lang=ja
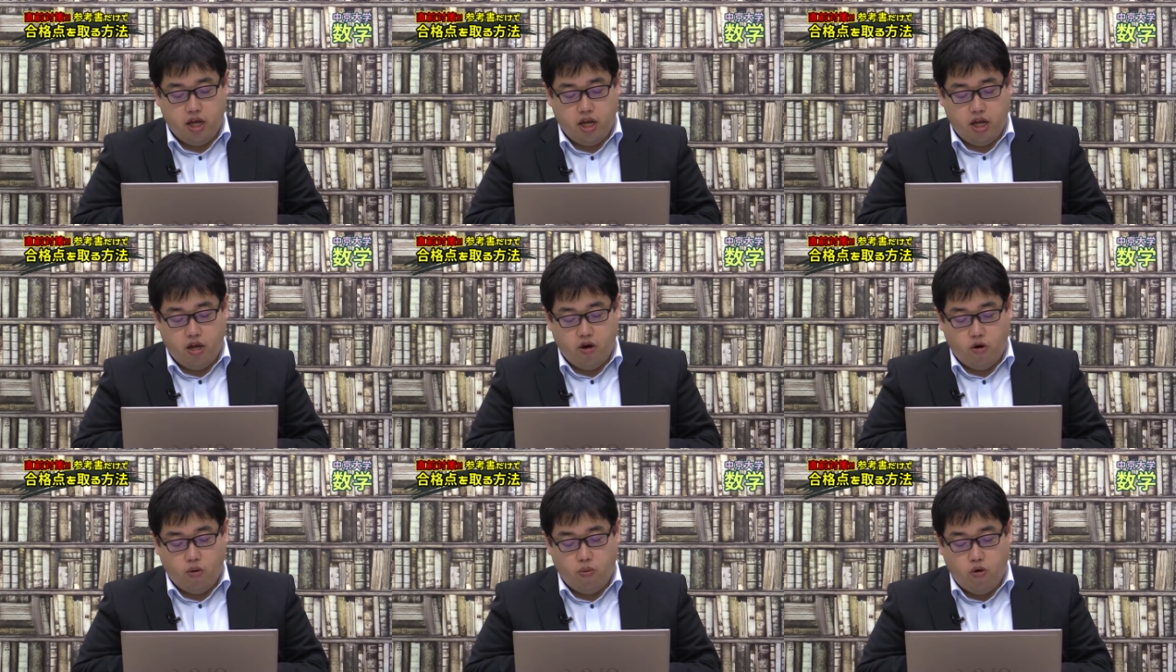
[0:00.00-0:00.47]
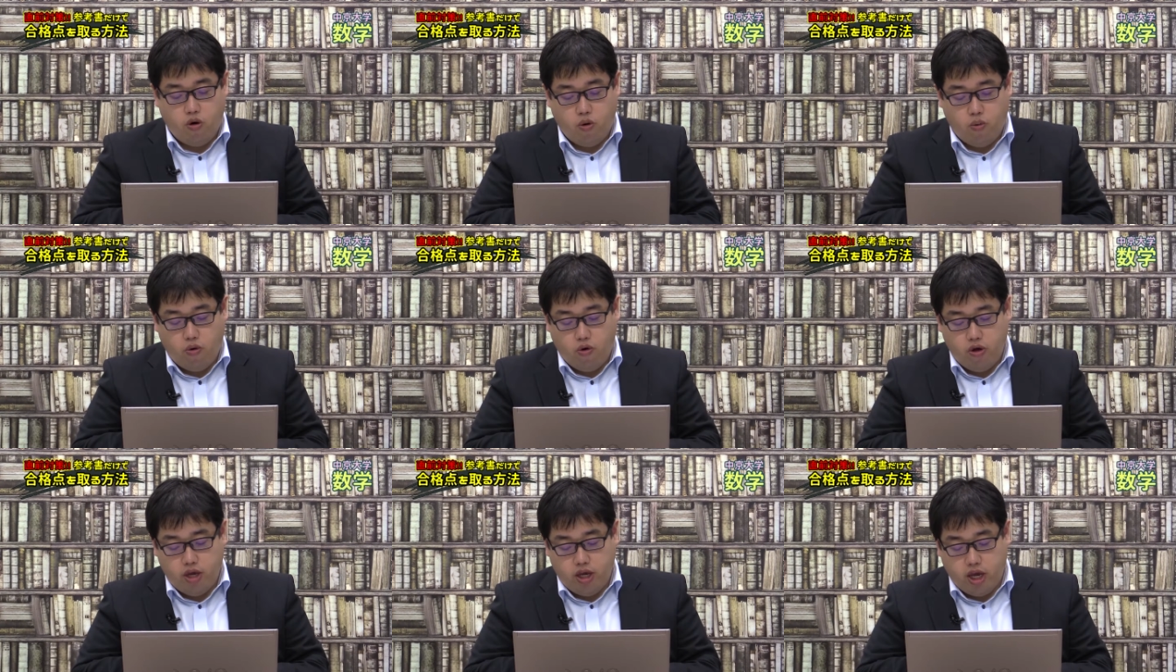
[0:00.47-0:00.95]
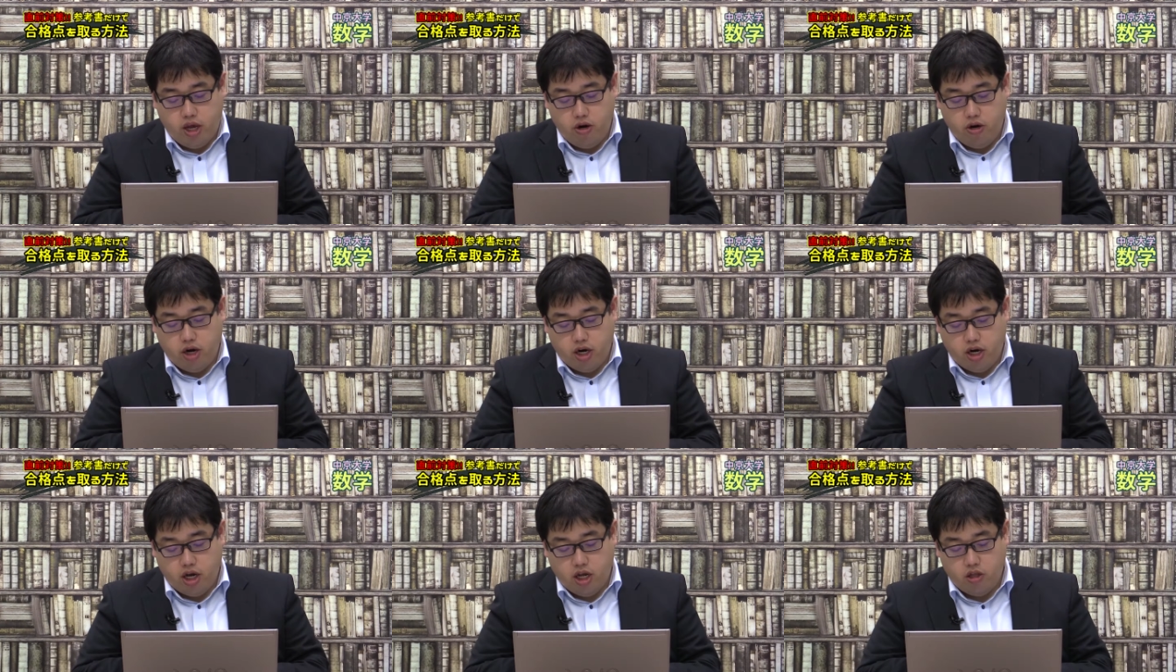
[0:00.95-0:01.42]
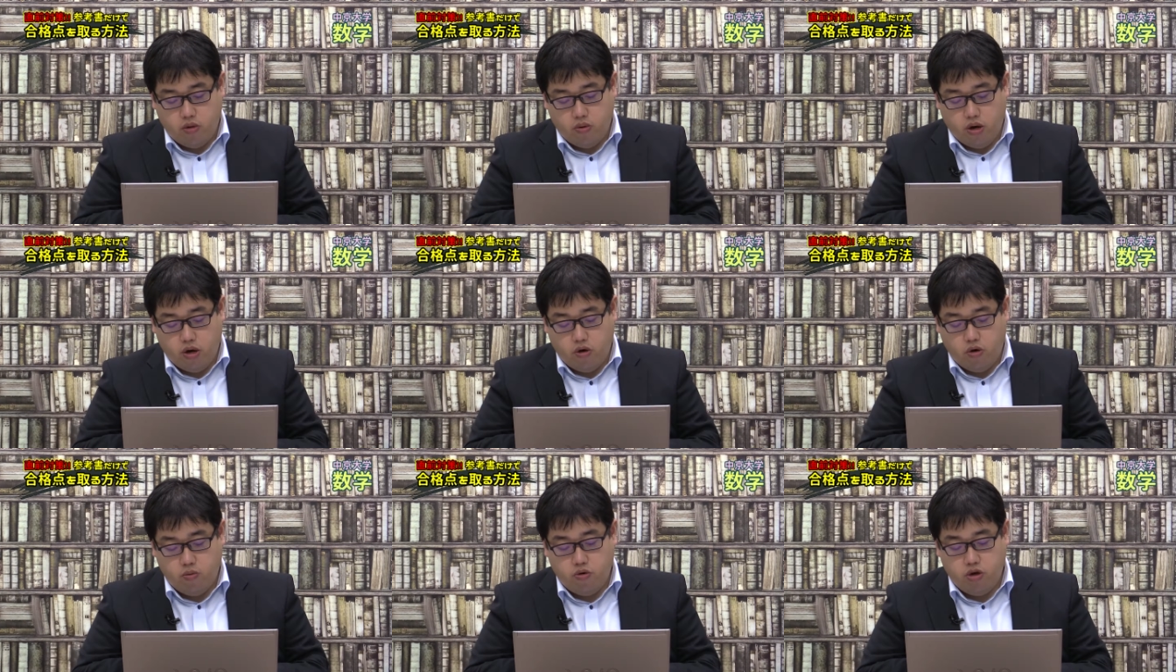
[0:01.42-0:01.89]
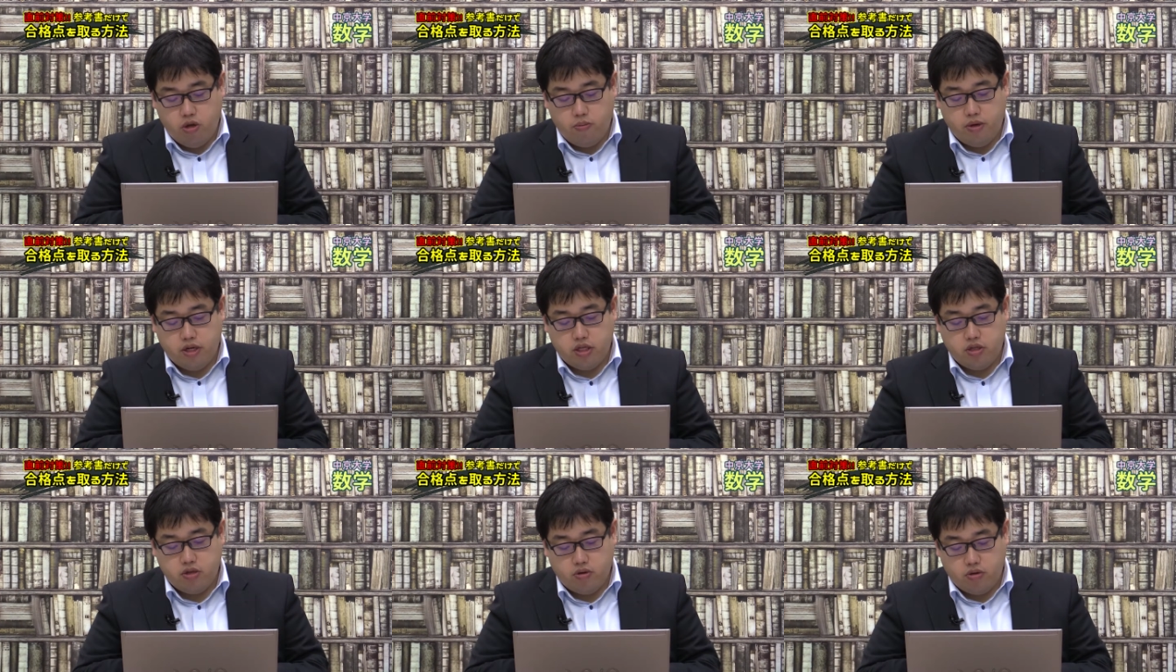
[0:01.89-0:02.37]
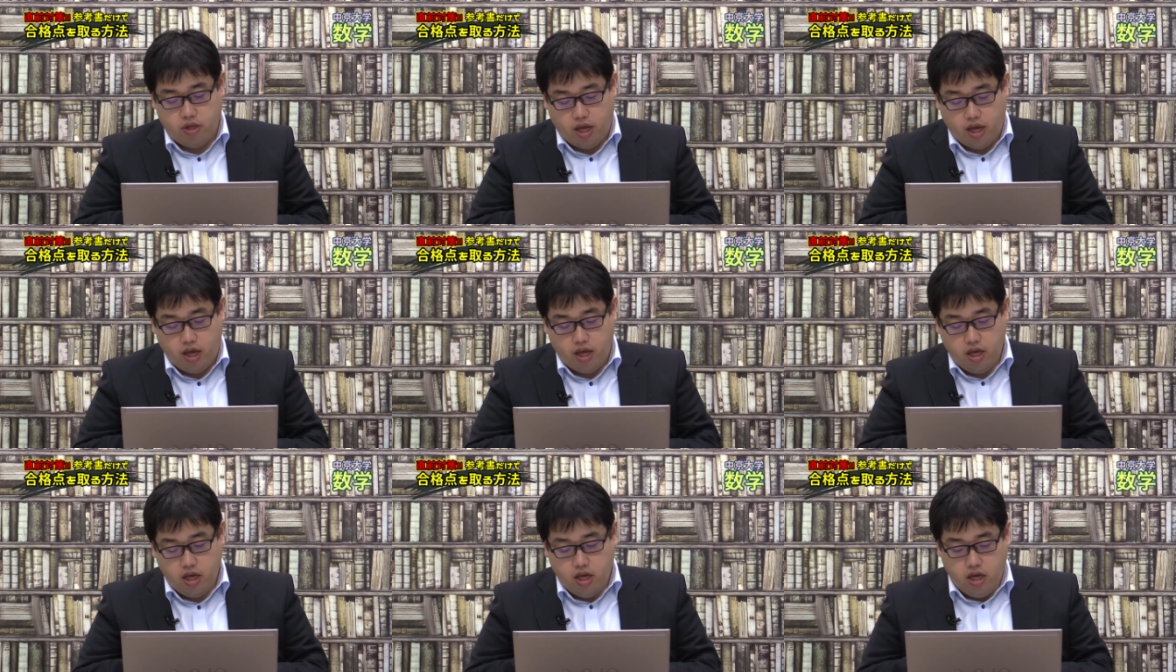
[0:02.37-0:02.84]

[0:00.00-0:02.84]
えー、ほぼほぼいけるかなとは思いますので、